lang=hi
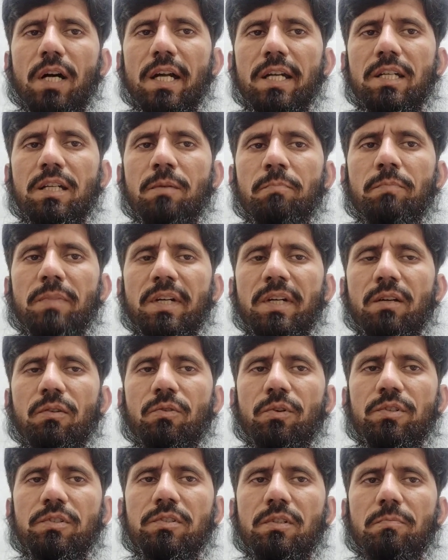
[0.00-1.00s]
आइटम बैंक
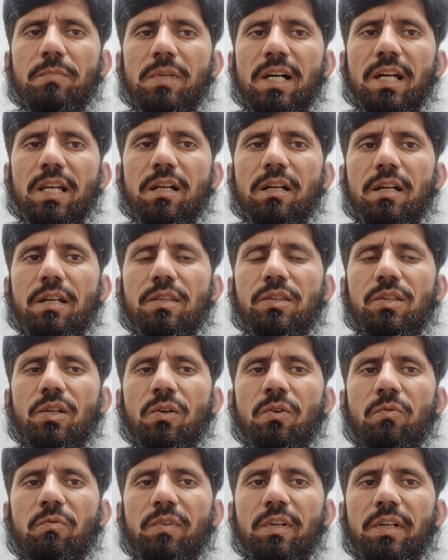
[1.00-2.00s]
को इस्तेमाल करते
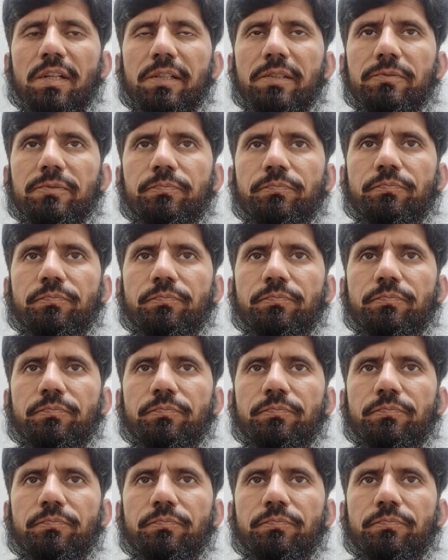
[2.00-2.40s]
हुए